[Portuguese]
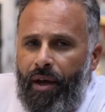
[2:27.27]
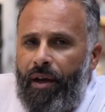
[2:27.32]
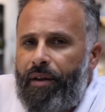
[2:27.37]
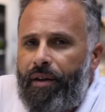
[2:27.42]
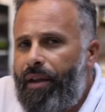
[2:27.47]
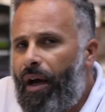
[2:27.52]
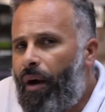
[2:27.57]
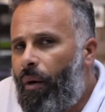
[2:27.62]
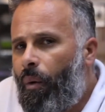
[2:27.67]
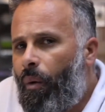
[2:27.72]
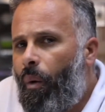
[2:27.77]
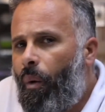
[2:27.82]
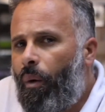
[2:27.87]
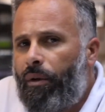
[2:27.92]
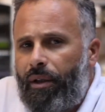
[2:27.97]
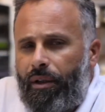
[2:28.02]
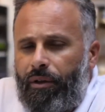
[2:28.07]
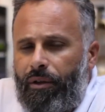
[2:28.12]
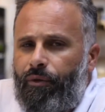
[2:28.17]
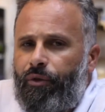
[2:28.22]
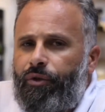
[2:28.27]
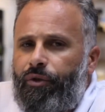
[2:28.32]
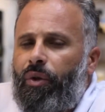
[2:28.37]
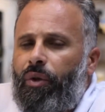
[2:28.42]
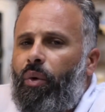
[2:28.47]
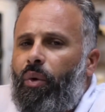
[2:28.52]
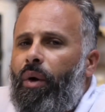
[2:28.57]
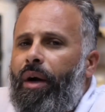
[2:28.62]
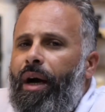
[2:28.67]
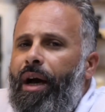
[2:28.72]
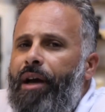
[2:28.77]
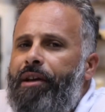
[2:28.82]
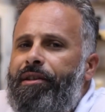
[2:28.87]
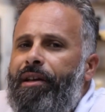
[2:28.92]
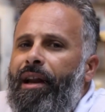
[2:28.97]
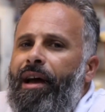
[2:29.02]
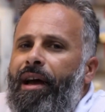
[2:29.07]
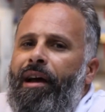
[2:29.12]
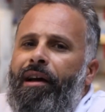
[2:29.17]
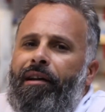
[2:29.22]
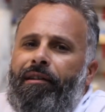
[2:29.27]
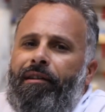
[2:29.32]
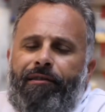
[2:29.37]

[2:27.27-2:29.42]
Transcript: dá conta de você colocar aí, sei lá,